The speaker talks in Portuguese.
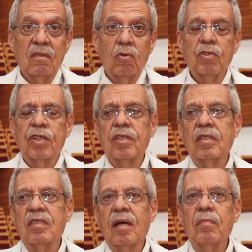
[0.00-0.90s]
Hoje a
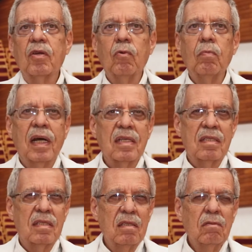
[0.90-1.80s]
gente sabe que o
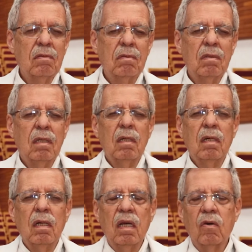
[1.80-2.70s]
Brasil
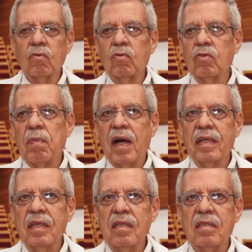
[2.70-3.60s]
é um dos
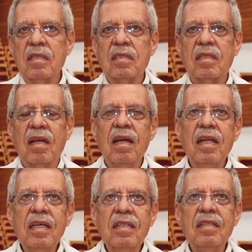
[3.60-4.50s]
países
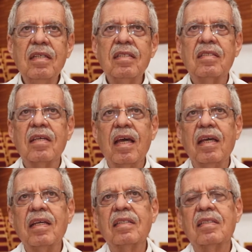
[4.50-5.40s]
líderes
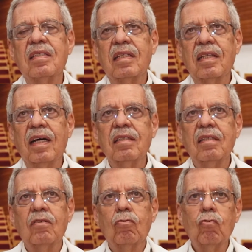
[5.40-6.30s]
em
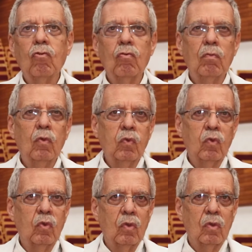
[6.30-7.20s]
ansiedade no
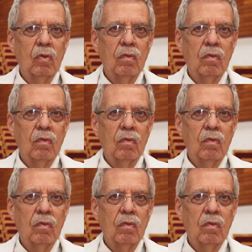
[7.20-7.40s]
mundo.